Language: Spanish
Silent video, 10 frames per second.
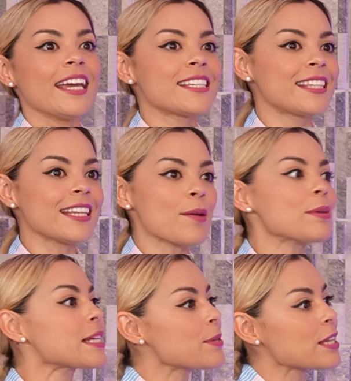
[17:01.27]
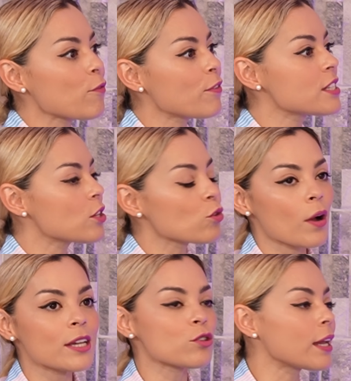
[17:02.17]
este, ¿sabes que me están
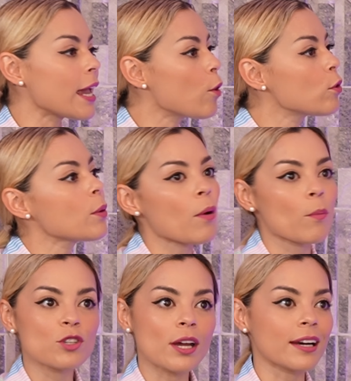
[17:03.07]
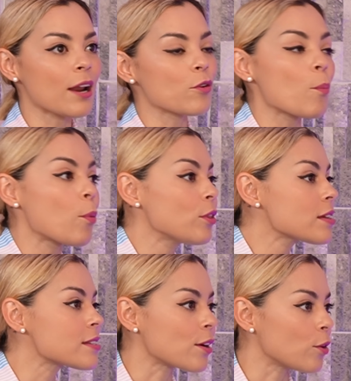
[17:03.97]
ofreciendo eso, ¿Qué onda? ¿Podemos arreglar? No
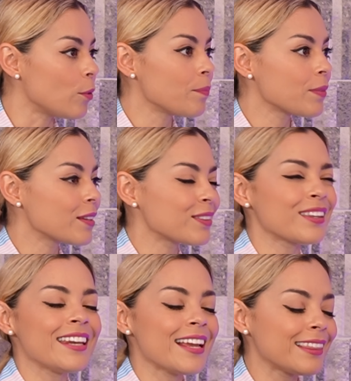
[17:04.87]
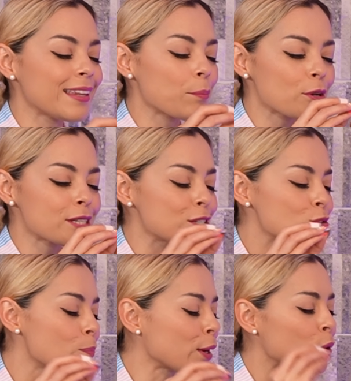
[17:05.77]
podía hacerlo. Tenía el tiempo así
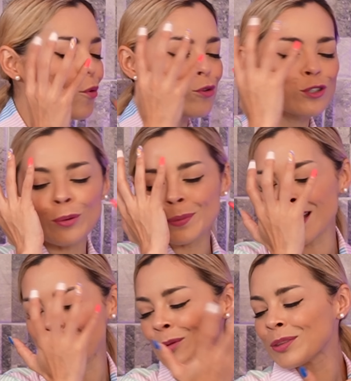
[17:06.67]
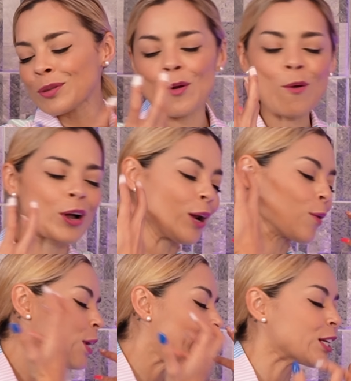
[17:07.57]
súper justo, me estaba volviendo loco
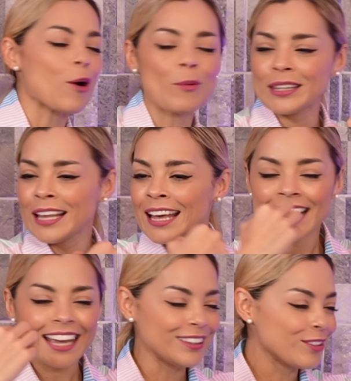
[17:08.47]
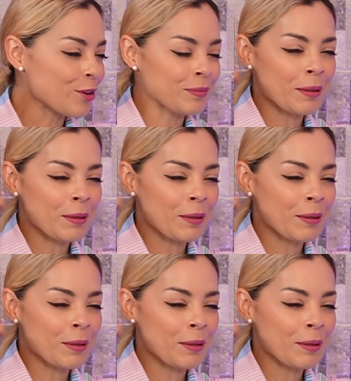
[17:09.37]
loco con el COVID, eh, no,